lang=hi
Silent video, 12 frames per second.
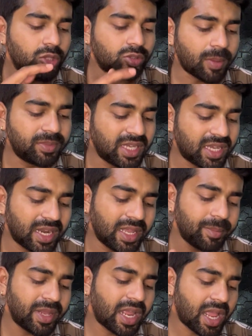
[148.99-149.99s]
तो आप देख रहे
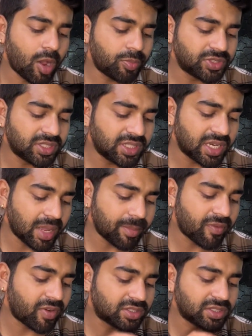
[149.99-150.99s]
हैं मेरा यहाँ ऑप्शन दे रहा है
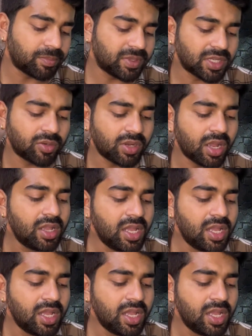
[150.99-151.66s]
मैं व्हाट्सअप में जाऊंगा